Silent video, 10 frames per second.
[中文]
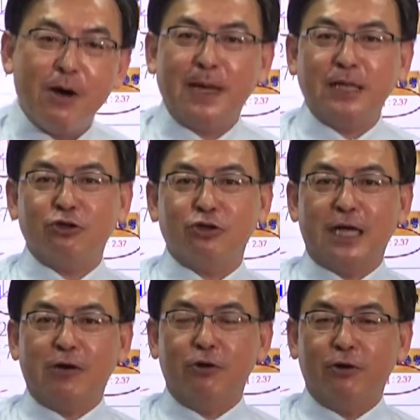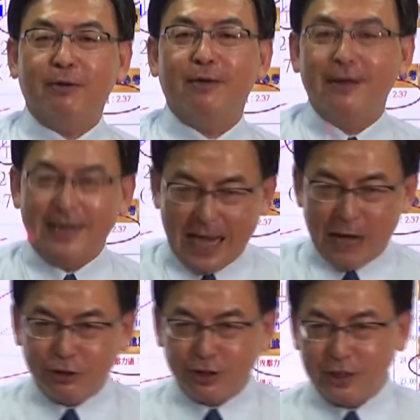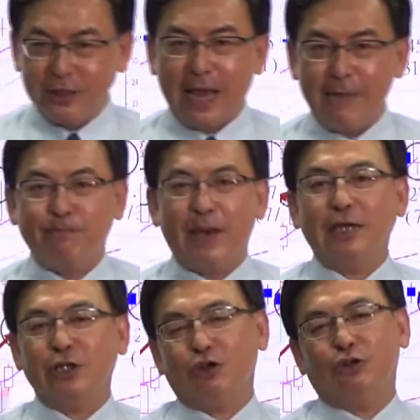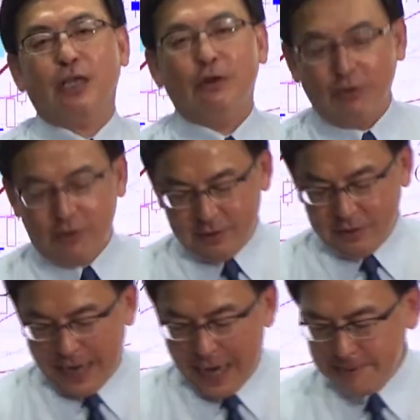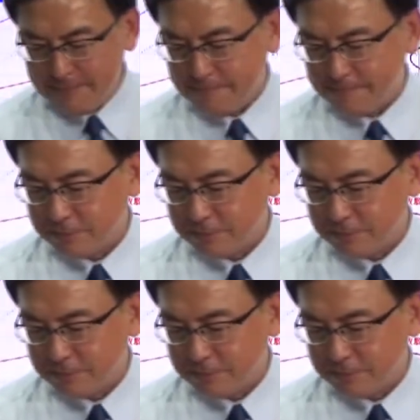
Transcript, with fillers: 法帮你做掌握，老师来帮你做掌握。来，